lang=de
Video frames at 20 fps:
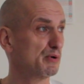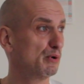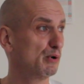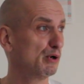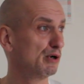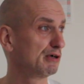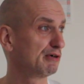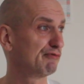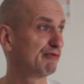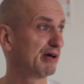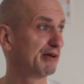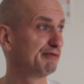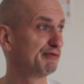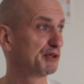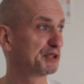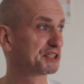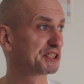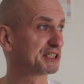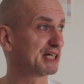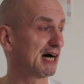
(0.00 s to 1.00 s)
Irgendwann
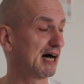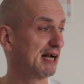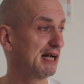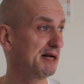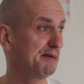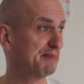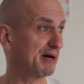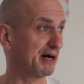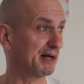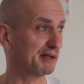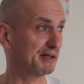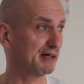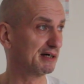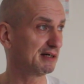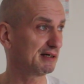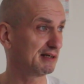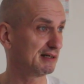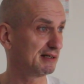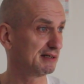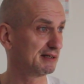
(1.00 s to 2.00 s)
wird's albern, ne?